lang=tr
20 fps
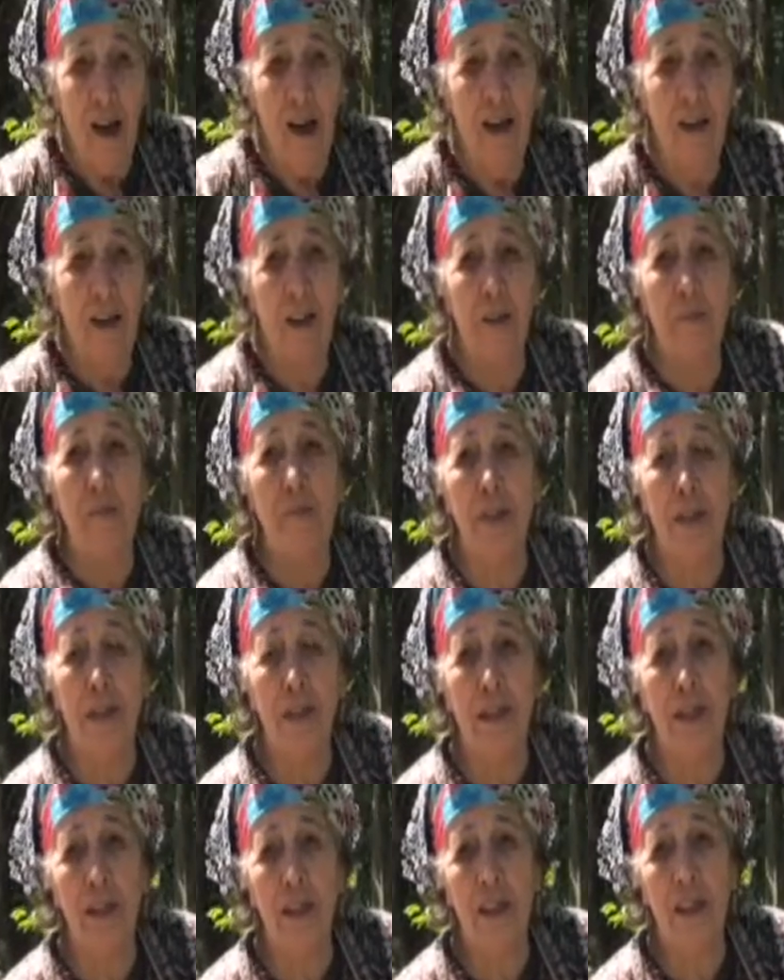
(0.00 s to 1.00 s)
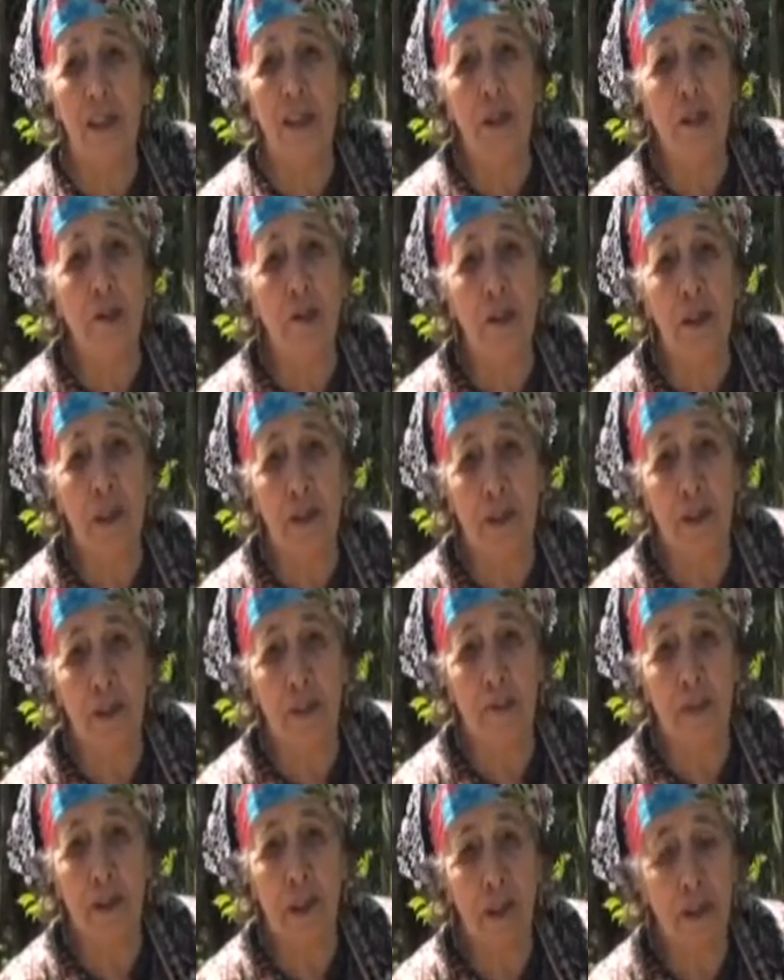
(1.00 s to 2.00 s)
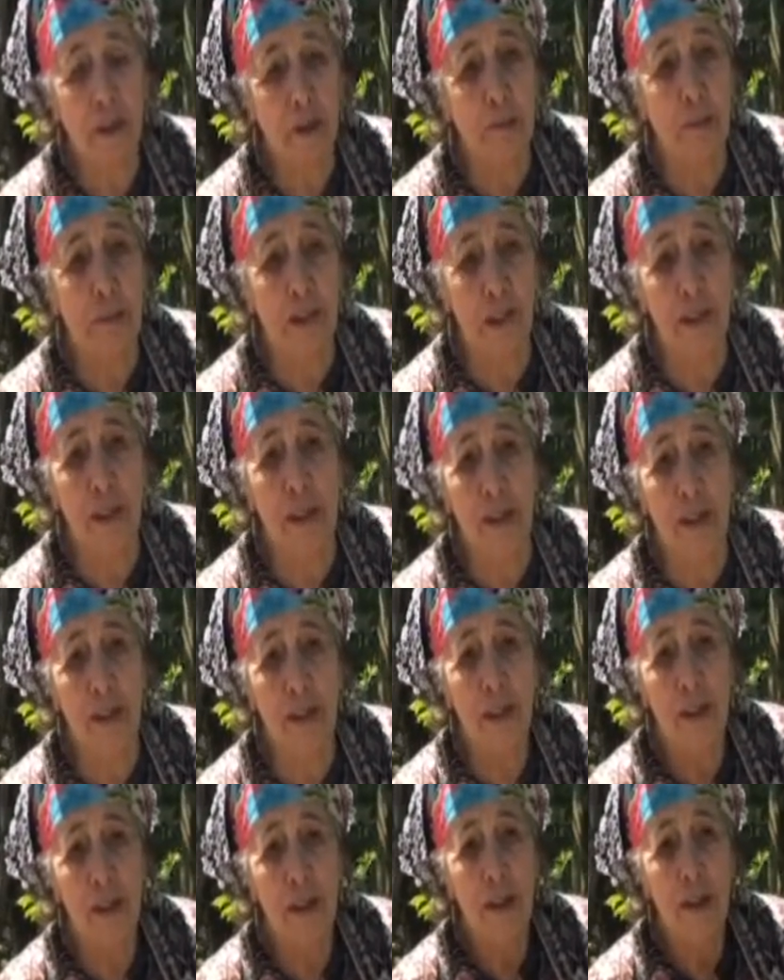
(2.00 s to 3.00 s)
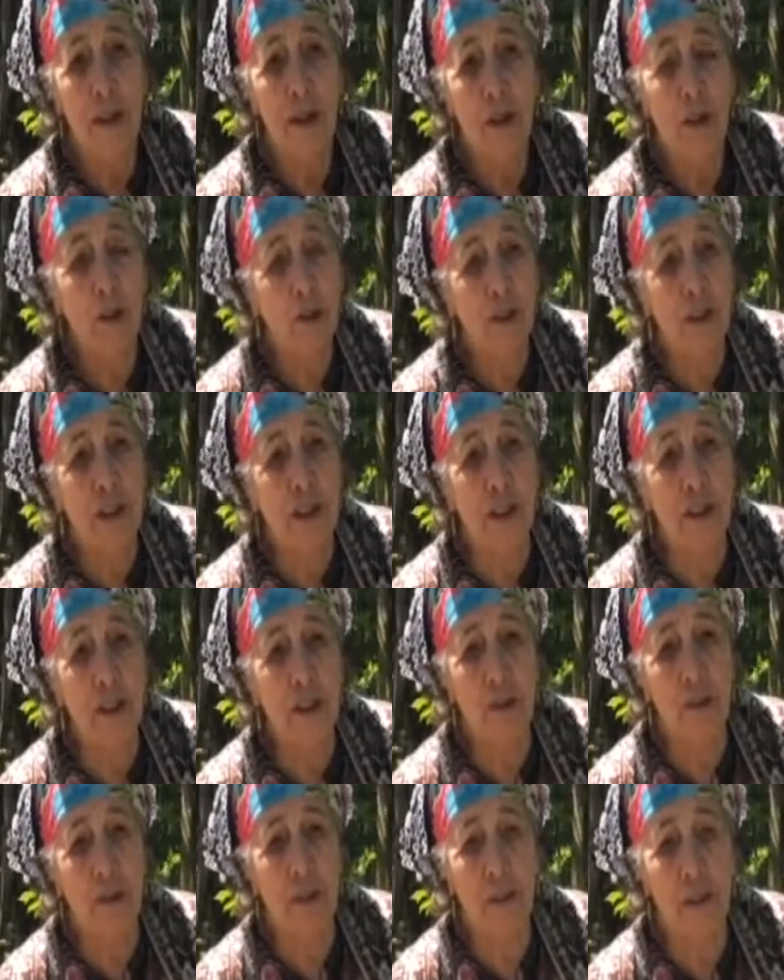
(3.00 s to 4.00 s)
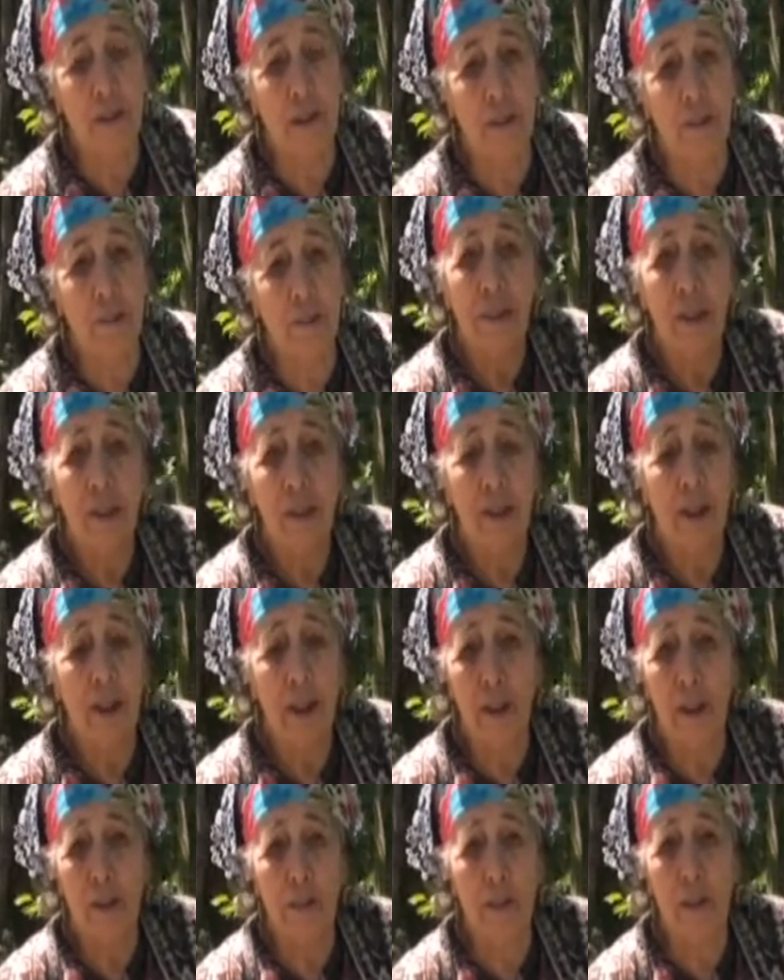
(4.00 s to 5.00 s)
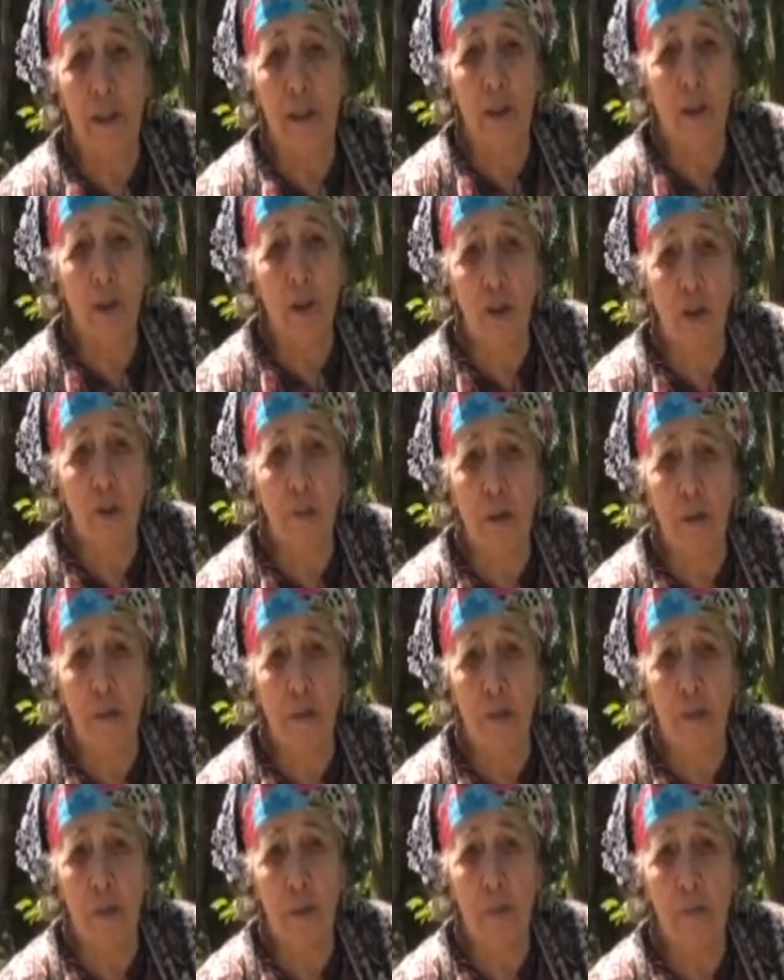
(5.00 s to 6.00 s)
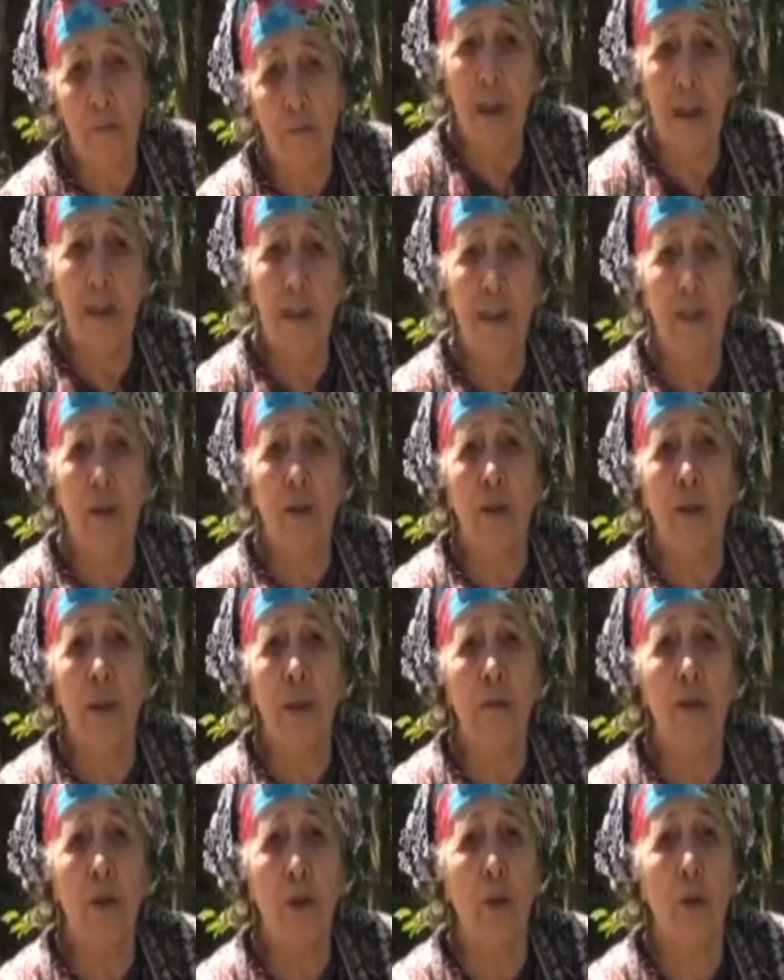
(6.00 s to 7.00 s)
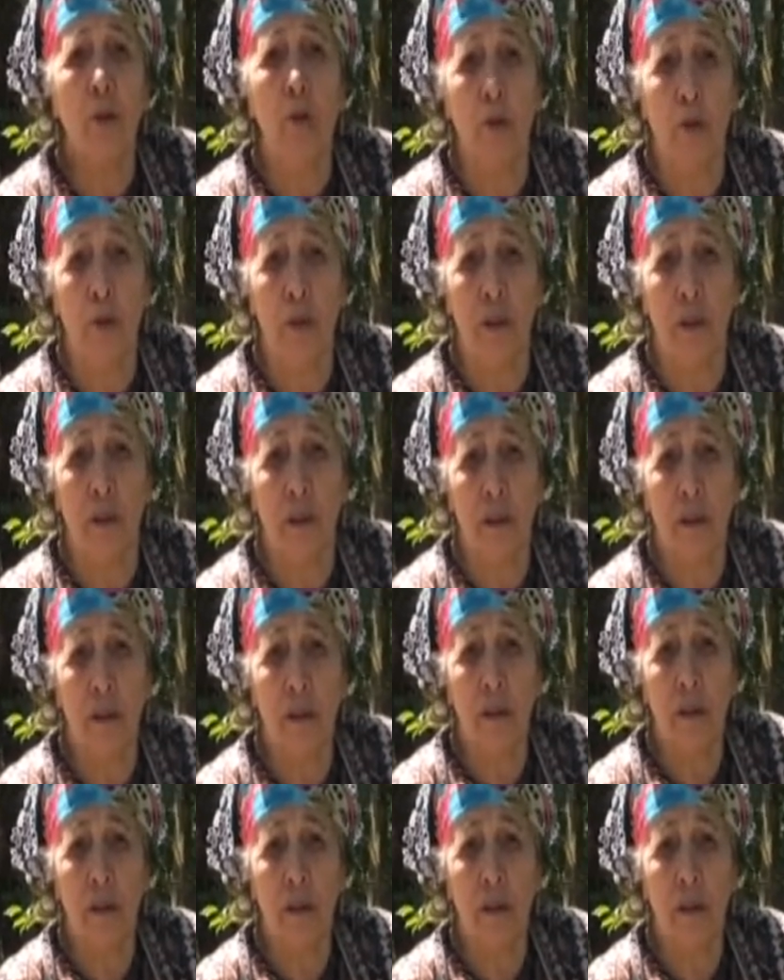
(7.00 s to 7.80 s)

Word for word: Aşkın başkana teşekkür ederim çalışmasına. Çok teşekkür ederim. Çalışmasından çok memnunum. Eski yollarımız çok kötüydü.